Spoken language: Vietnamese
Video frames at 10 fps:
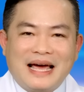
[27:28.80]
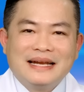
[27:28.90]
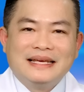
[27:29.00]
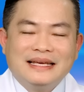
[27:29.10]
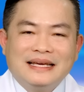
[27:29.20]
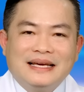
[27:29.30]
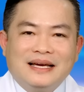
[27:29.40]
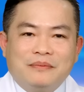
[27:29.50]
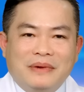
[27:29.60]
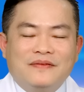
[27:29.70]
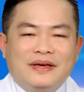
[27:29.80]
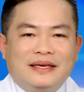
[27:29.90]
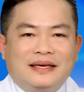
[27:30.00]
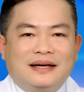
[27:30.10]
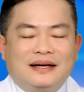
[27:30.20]
lá đi. Bởi
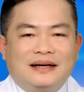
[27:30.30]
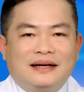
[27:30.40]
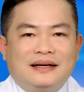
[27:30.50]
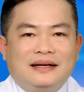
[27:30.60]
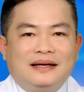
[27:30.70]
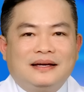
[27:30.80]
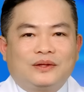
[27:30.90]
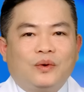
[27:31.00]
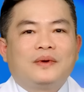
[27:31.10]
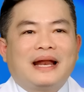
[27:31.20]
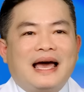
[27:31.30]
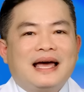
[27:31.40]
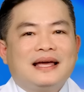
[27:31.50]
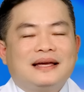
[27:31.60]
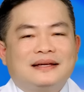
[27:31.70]
vì thuốc
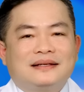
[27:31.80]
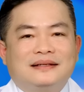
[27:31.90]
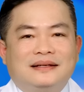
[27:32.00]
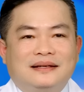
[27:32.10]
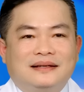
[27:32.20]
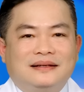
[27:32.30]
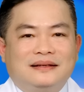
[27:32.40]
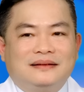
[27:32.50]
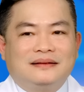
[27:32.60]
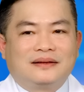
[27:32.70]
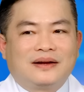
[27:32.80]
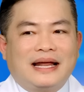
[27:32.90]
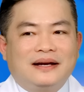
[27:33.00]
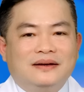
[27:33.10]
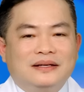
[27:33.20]
lá nó
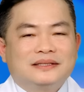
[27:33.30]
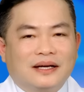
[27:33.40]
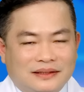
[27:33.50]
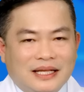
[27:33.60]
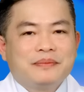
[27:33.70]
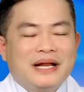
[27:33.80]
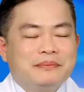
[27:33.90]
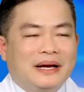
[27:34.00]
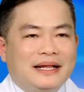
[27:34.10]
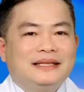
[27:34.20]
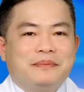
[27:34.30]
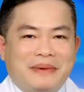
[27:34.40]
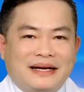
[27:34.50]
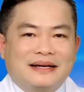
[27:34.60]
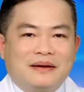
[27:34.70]
ảnh hưởng trực tiếp đến bệnh lý tim
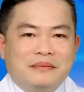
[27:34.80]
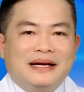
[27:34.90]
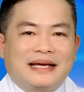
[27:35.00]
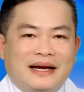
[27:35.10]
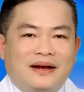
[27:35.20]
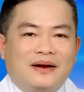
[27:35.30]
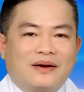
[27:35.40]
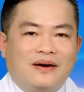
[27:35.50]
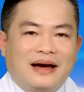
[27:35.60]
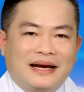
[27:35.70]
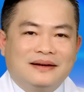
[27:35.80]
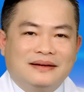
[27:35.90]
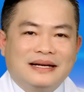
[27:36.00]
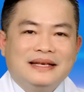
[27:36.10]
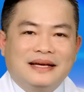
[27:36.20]
mạch. Bên cạnh đó nó còn ảnh
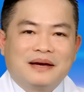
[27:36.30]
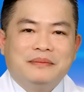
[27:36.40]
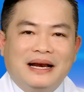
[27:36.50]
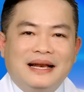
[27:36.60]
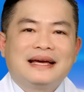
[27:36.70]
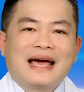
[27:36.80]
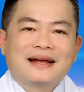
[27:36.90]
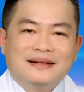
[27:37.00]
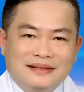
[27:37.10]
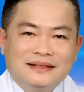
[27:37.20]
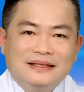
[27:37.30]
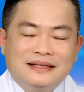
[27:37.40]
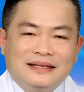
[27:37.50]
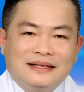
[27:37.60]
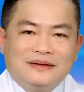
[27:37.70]
hưởng đến những cái bệnh lý khác nữa.
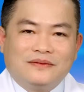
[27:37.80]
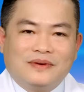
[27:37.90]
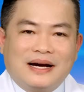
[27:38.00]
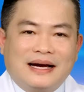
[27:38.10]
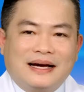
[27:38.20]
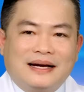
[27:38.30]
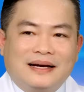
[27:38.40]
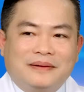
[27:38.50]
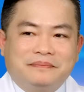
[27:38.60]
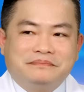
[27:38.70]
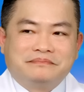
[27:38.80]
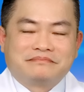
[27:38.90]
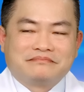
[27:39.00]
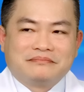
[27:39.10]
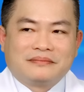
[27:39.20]
Và
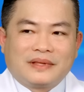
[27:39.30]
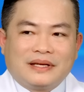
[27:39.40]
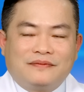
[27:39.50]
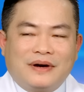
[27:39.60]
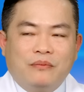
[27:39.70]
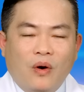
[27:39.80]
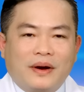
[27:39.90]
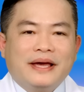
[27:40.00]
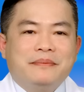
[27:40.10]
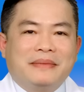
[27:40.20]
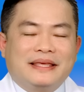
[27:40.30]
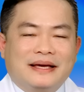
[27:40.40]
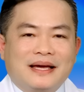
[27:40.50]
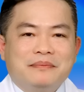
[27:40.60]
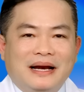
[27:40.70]
một khi mà
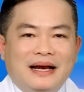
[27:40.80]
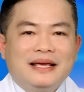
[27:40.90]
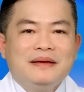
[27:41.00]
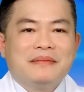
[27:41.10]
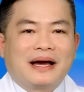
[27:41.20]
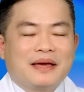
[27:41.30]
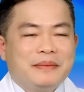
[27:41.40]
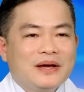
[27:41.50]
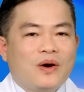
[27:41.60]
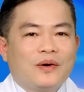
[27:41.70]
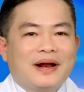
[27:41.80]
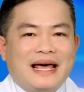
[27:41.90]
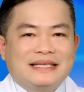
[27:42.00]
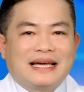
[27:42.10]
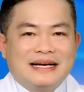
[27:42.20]
những cái bệnh lý mà cái biến cố nó
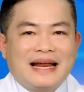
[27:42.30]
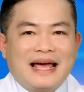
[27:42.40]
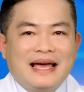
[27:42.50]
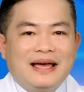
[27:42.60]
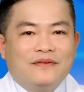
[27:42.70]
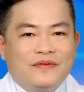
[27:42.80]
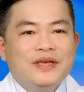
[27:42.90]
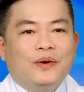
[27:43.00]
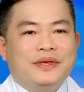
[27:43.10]
đã xảy ra, ví dụ